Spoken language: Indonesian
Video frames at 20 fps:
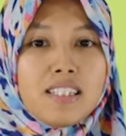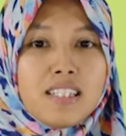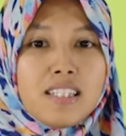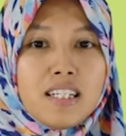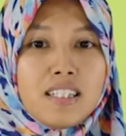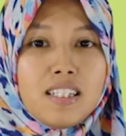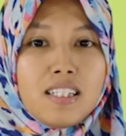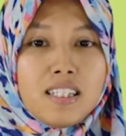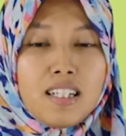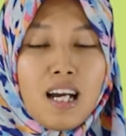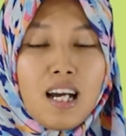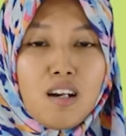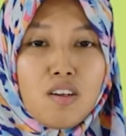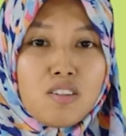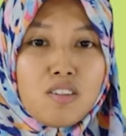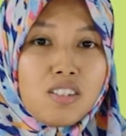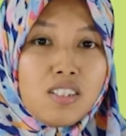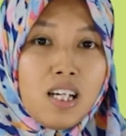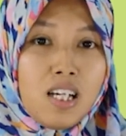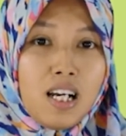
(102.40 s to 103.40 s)
jadi
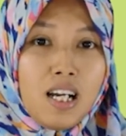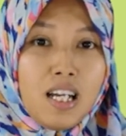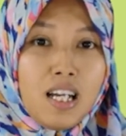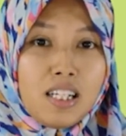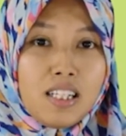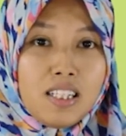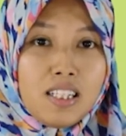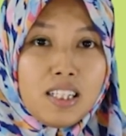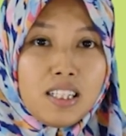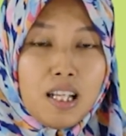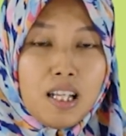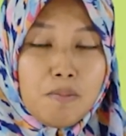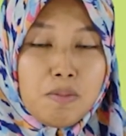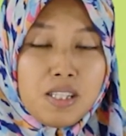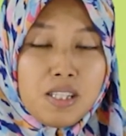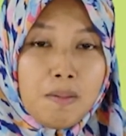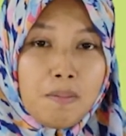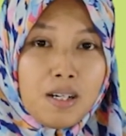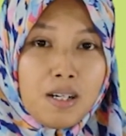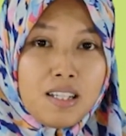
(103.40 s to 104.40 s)
kalau siang hari kita
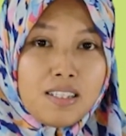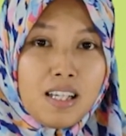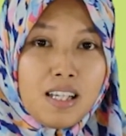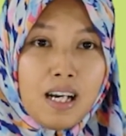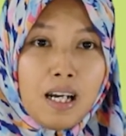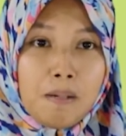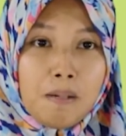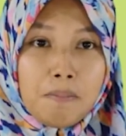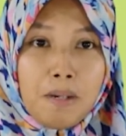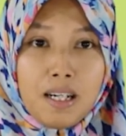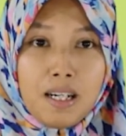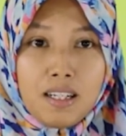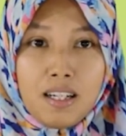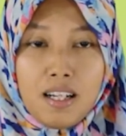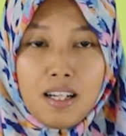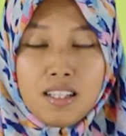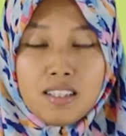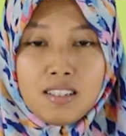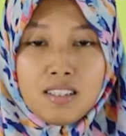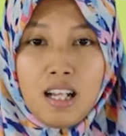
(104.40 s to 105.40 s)
bisa merasakan
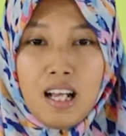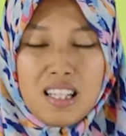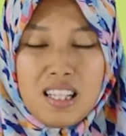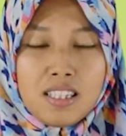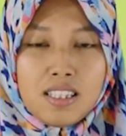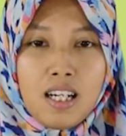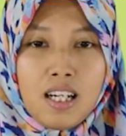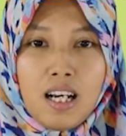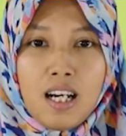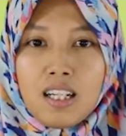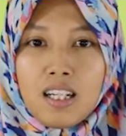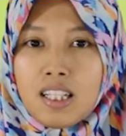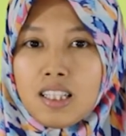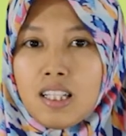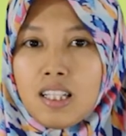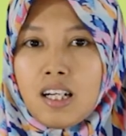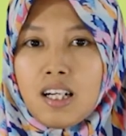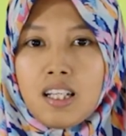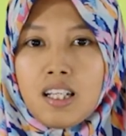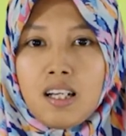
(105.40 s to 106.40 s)
panas, ya, sedangkan
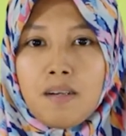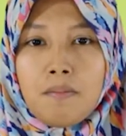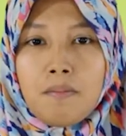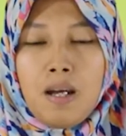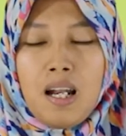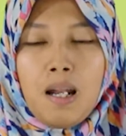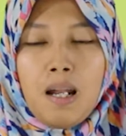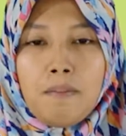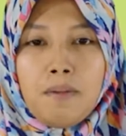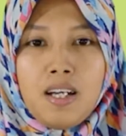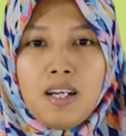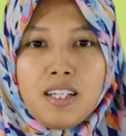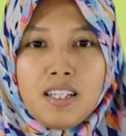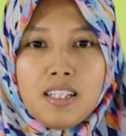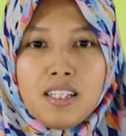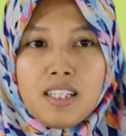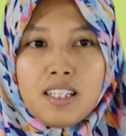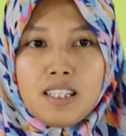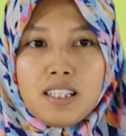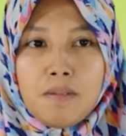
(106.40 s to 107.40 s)
ketika malam
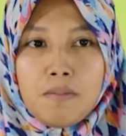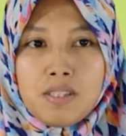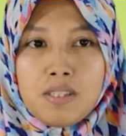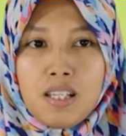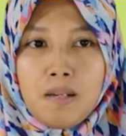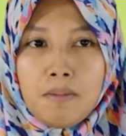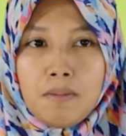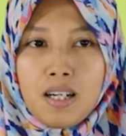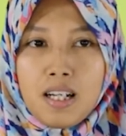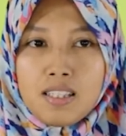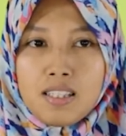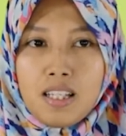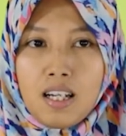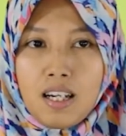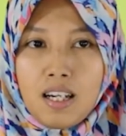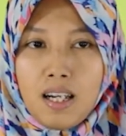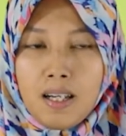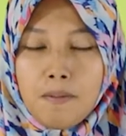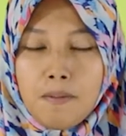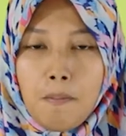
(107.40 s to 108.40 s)
hari kita bisa
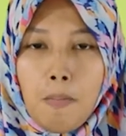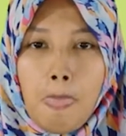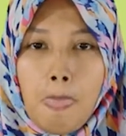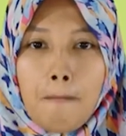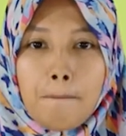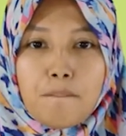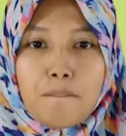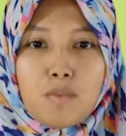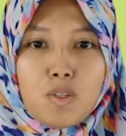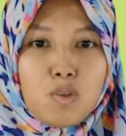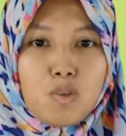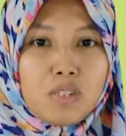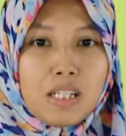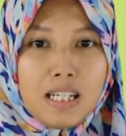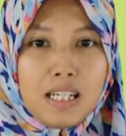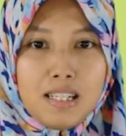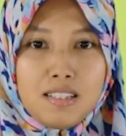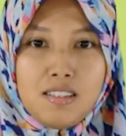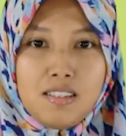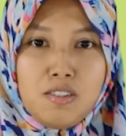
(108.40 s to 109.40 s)
merasakan
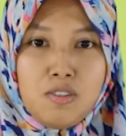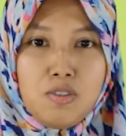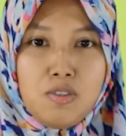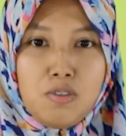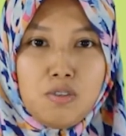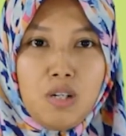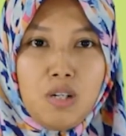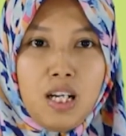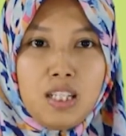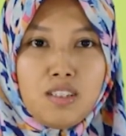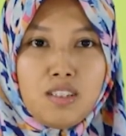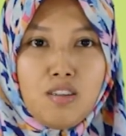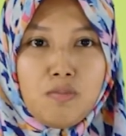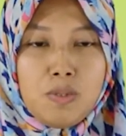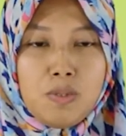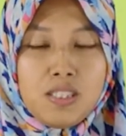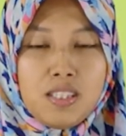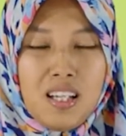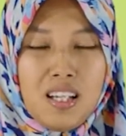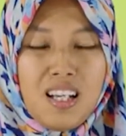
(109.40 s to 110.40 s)
udara sejuk atau
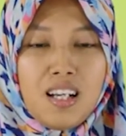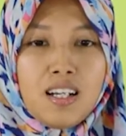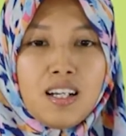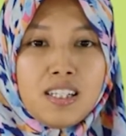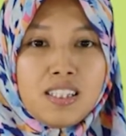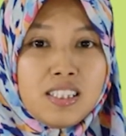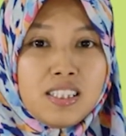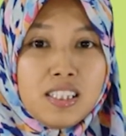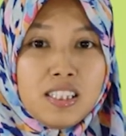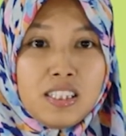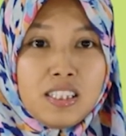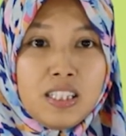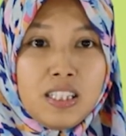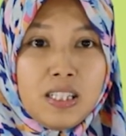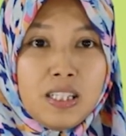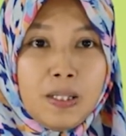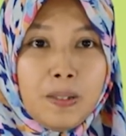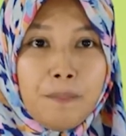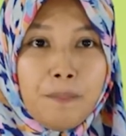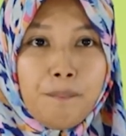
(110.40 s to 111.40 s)
bisa
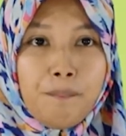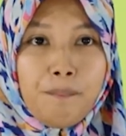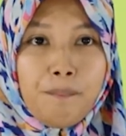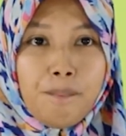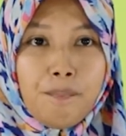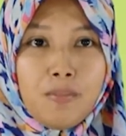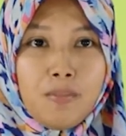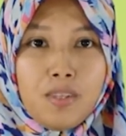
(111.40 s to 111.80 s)
dingin.